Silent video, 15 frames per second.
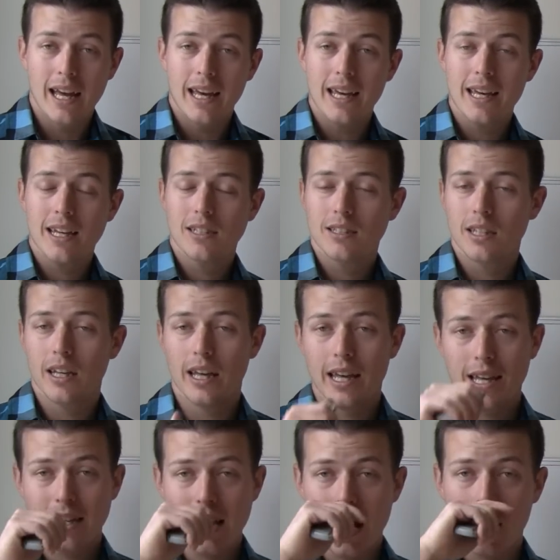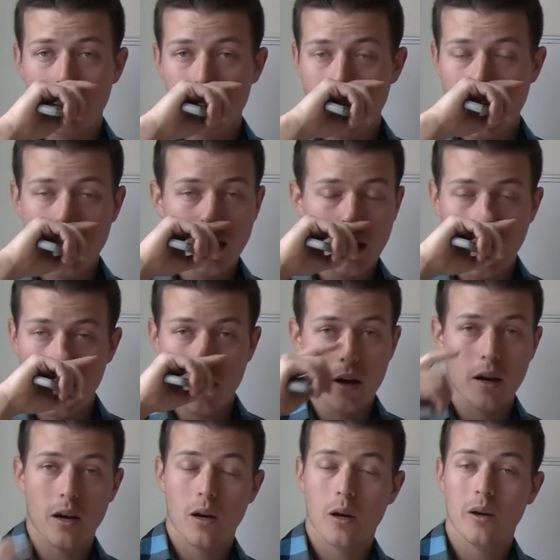Et également,
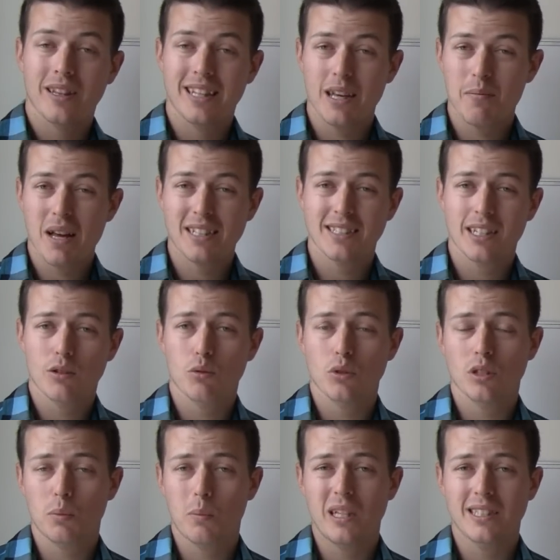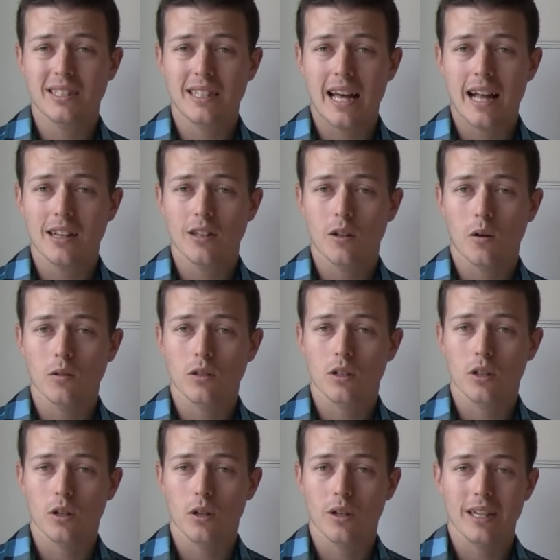euh, thématique toute spéciale, donc
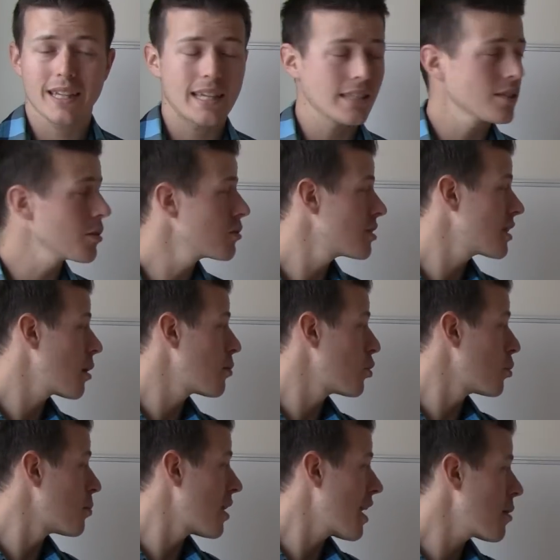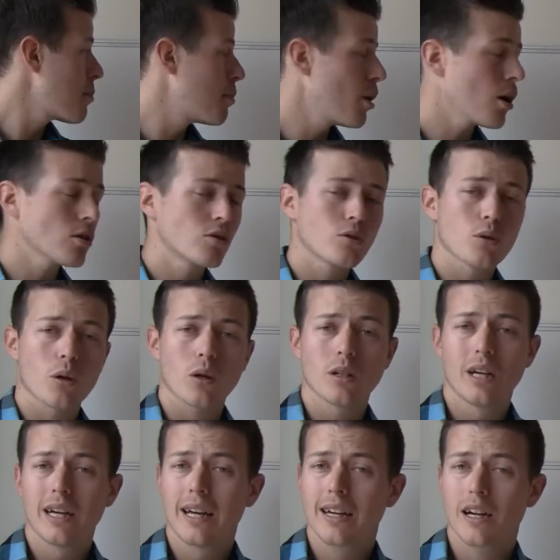euh, les questions du tableau blanc portent sur
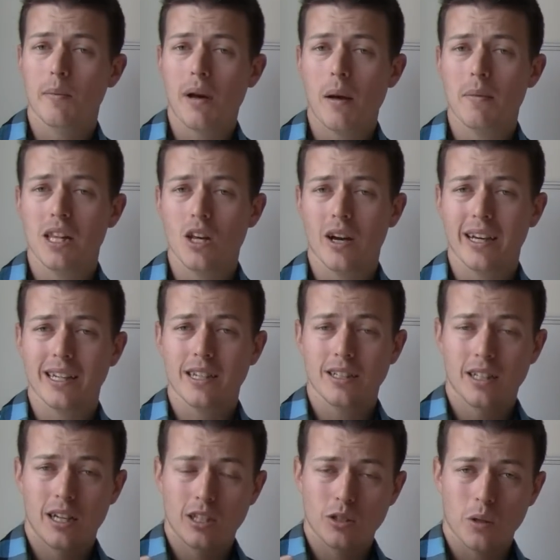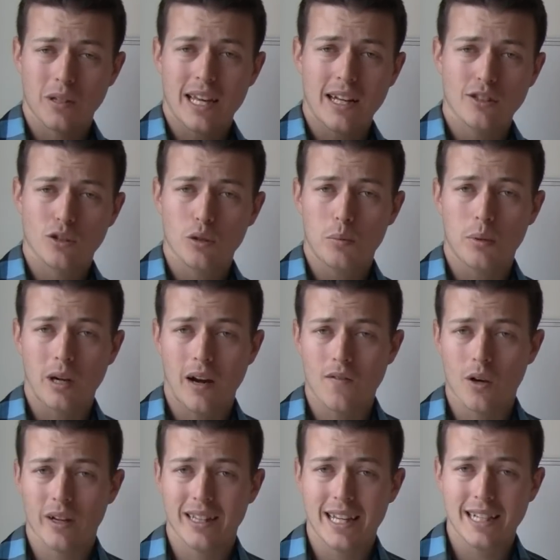comment améliorer son cardio pour
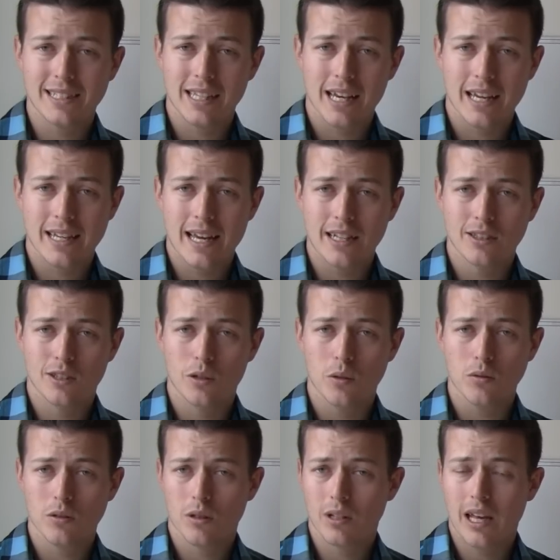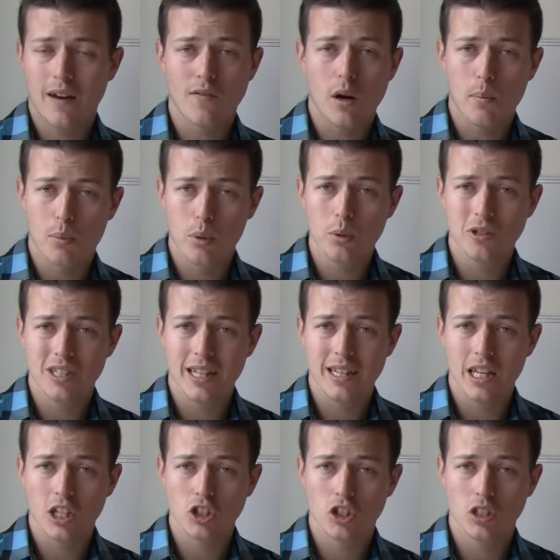avoir un excellent cardio, donc avoir plus
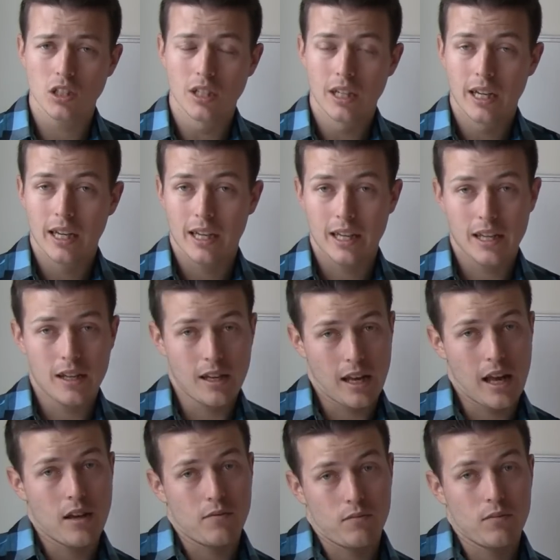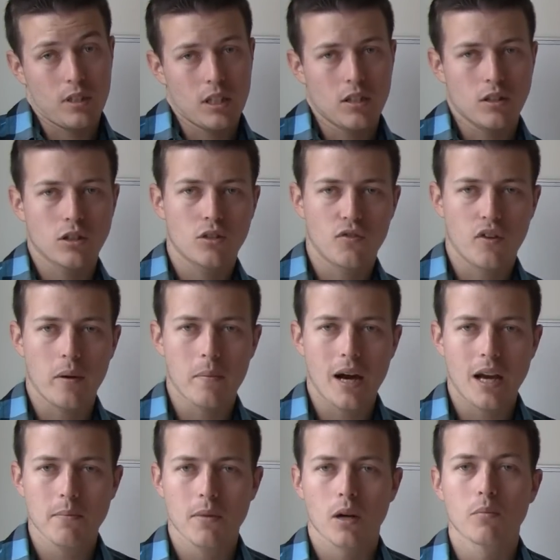d'énergie et du fait
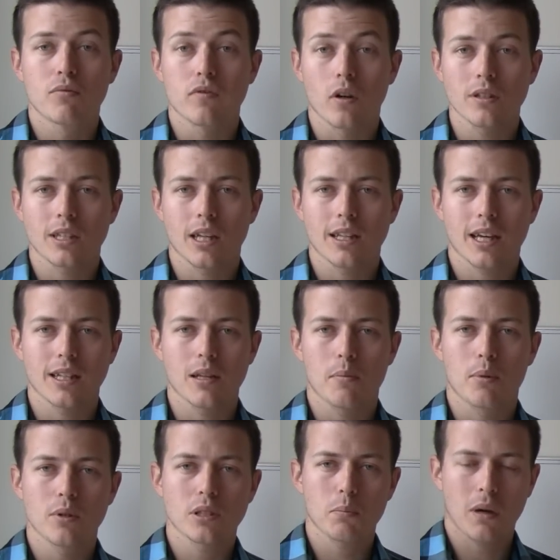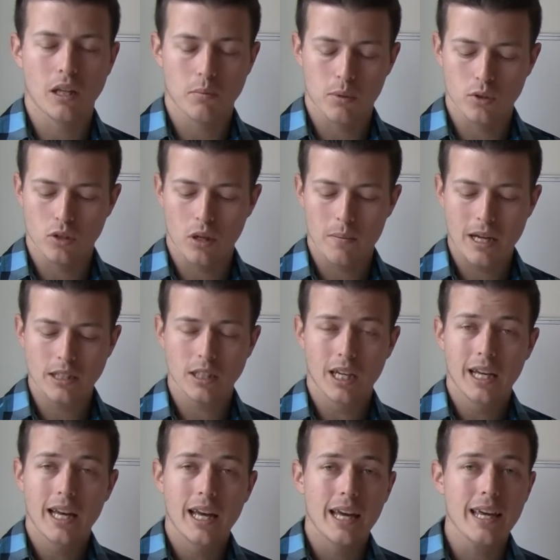même pouvoir s'entraîner plus, prendre plus de masse,
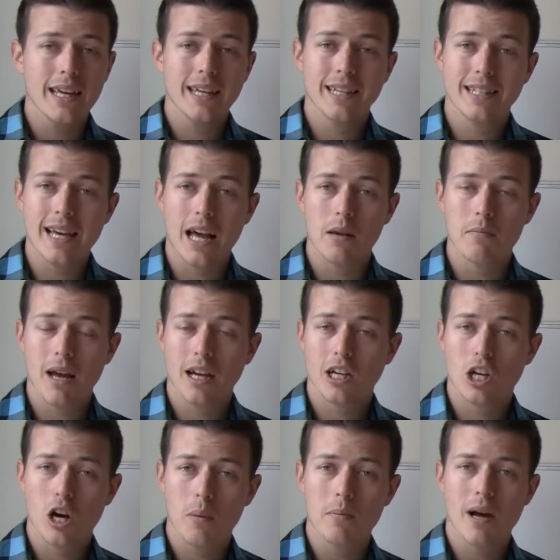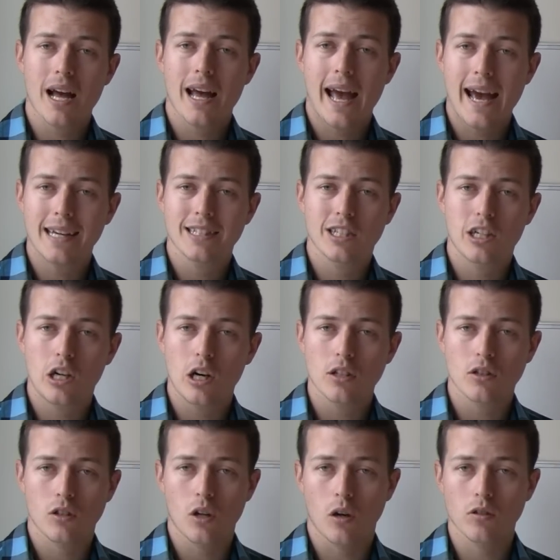et également comment être
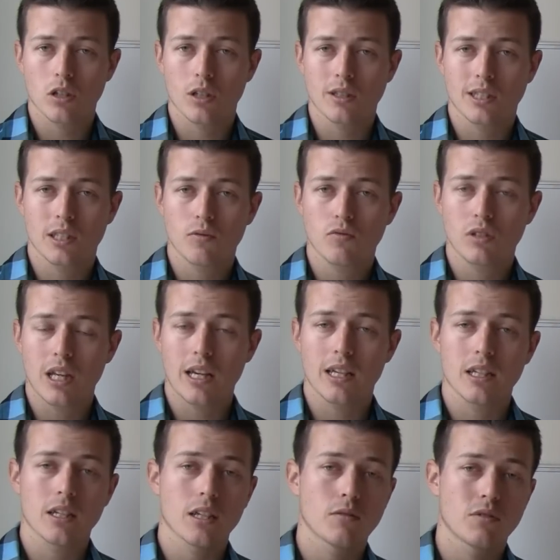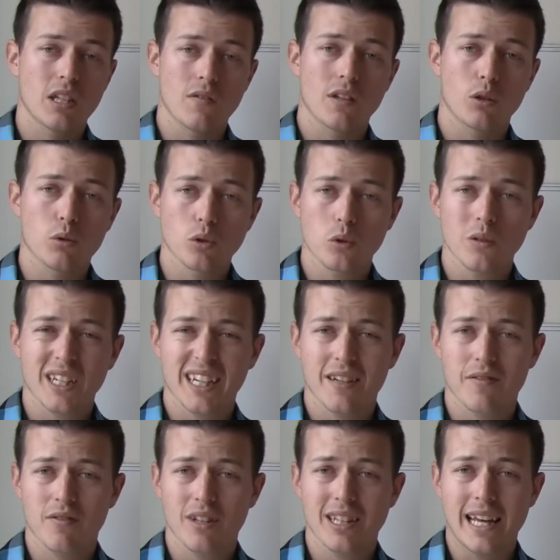cote. Donc, si vous, avez toujours
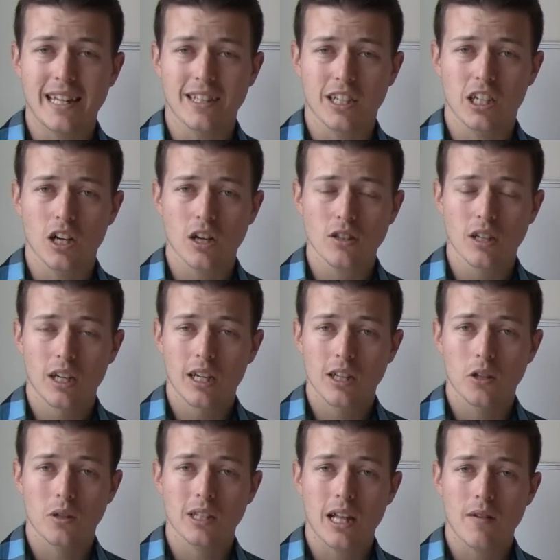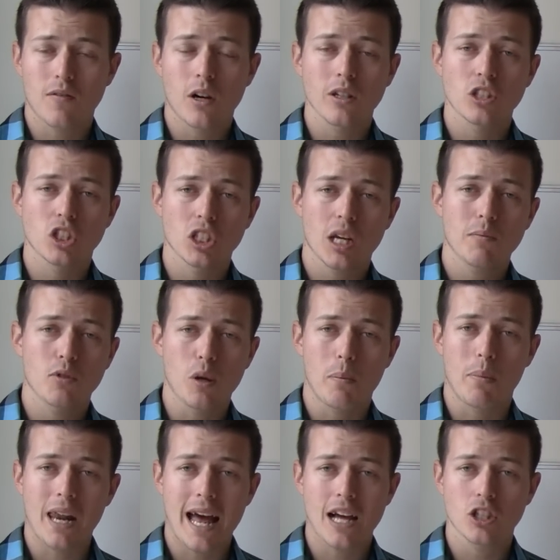rêvé d'être cote, donc d'avoir une shape de
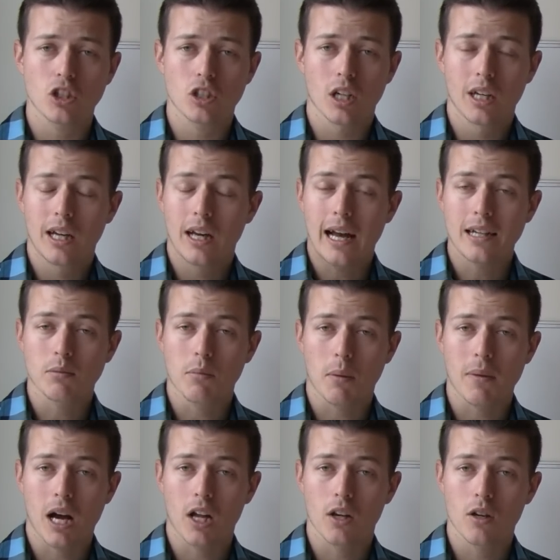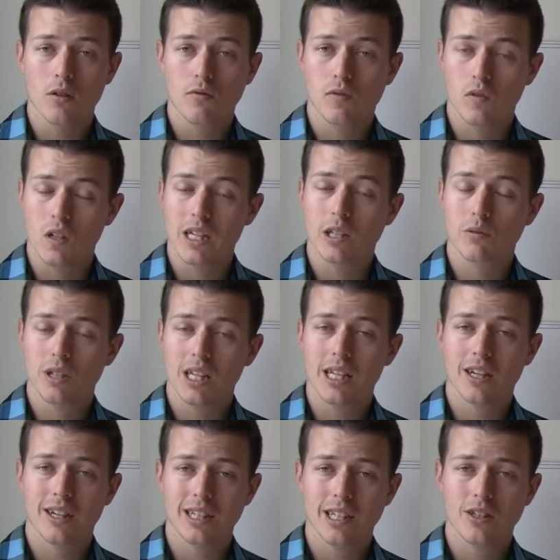plage, à ce moment-là, vous voulez écouter les
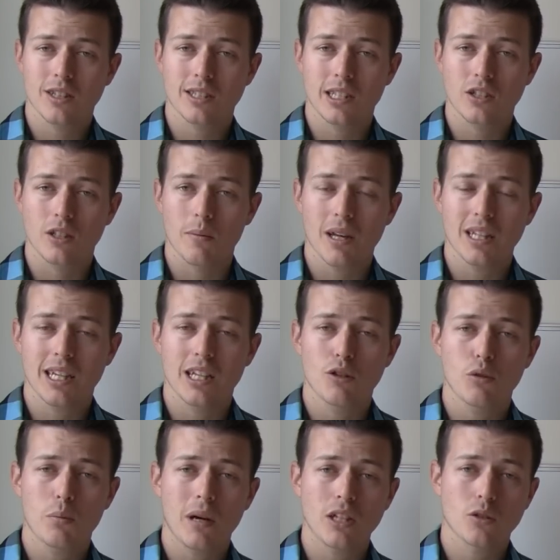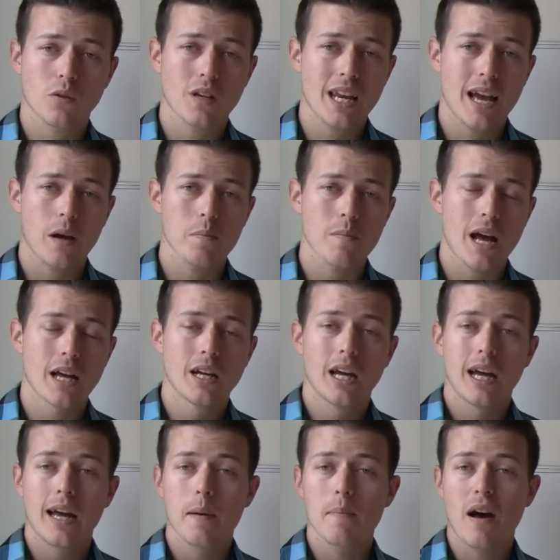chroniques de cette semaine et tout particulièrement
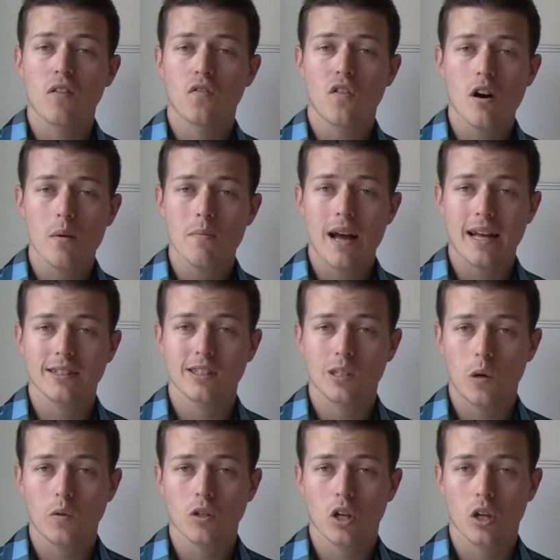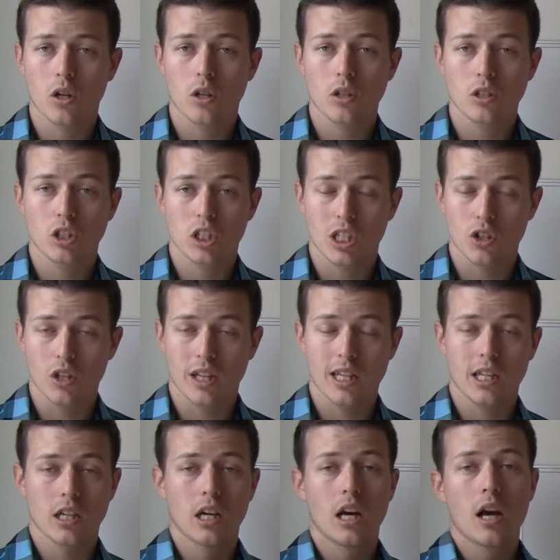ma formation que j'ai
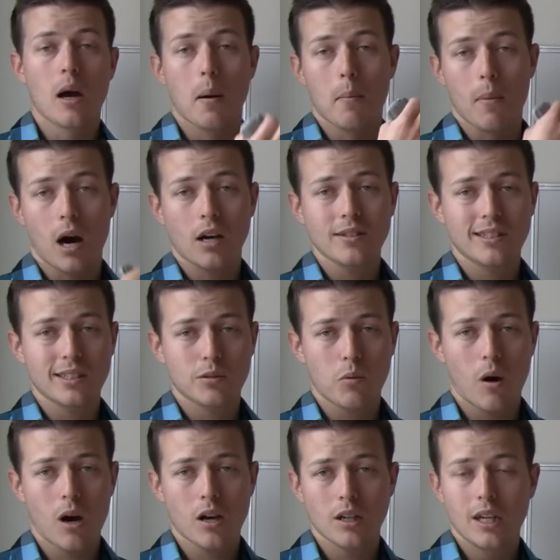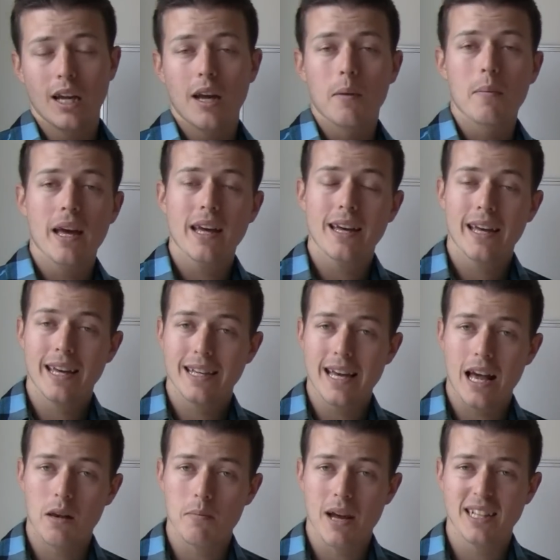donnée mardi soir, mais
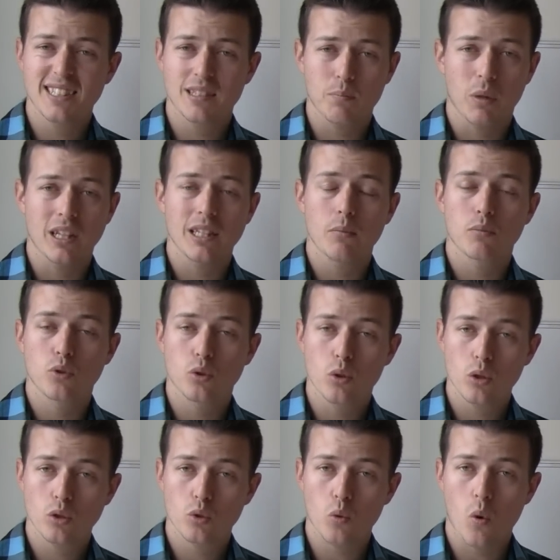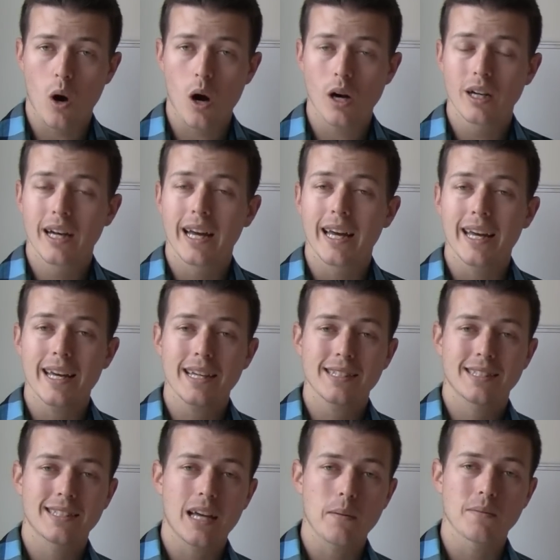également disponible ce soir et
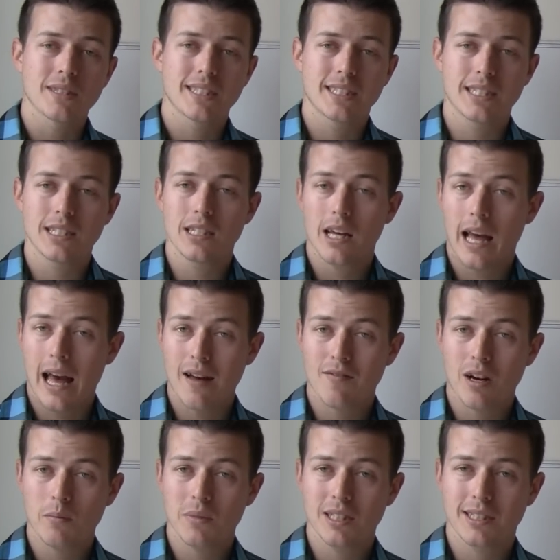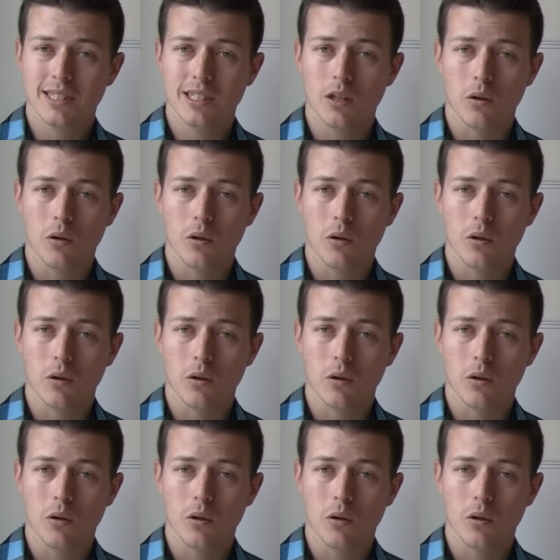samedi avant midi.